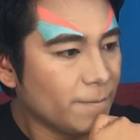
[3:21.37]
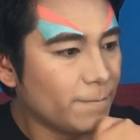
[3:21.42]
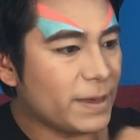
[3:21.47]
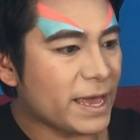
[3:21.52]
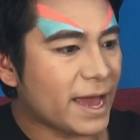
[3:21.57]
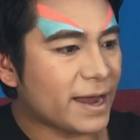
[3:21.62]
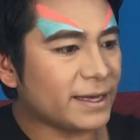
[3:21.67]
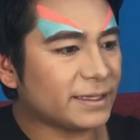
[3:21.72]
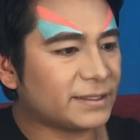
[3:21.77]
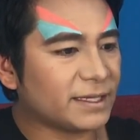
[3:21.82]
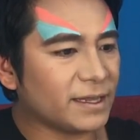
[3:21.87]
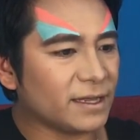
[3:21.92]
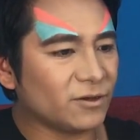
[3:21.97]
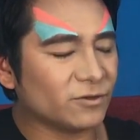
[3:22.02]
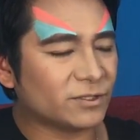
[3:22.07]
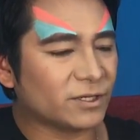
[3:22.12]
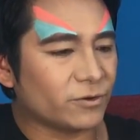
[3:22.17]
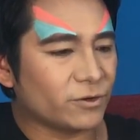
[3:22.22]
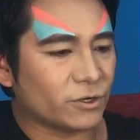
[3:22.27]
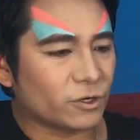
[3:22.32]
Vean ese
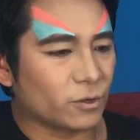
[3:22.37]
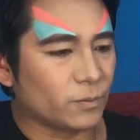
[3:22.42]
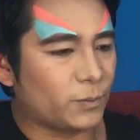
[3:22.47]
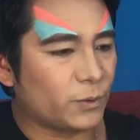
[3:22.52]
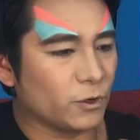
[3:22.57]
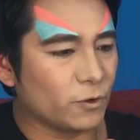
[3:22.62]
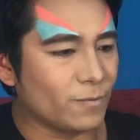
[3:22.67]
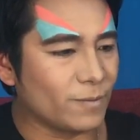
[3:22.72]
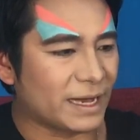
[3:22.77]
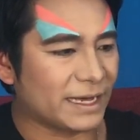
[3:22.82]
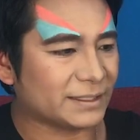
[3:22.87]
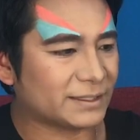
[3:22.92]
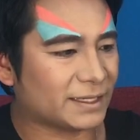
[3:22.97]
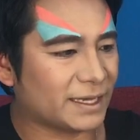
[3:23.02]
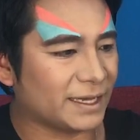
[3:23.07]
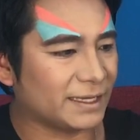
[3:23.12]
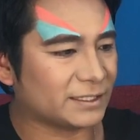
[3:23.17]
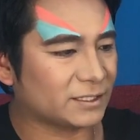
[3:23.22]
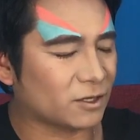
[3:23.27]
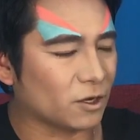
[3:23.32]
dinosaurio con plumas
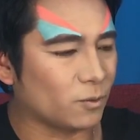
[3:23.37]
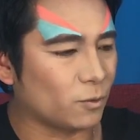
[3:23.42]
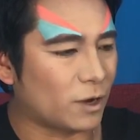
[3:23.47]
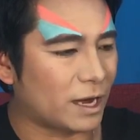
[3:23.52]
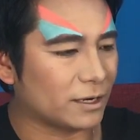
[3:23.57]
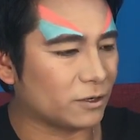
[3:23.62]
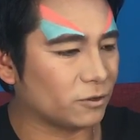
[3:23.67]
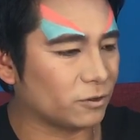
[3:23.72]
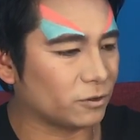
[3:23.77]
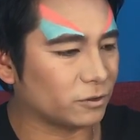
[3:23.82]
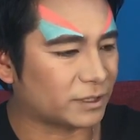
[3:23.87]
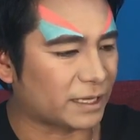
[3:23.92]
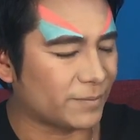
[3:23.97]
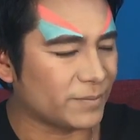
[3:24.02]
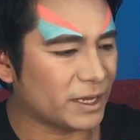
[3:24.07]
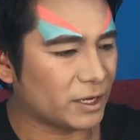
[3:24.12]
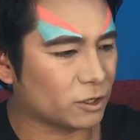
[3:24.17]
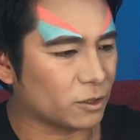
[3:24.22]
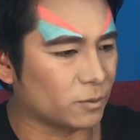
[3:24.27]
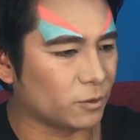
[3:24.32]
que es como algo
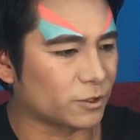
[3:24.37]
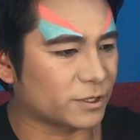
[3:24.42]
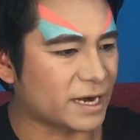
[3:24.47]
también como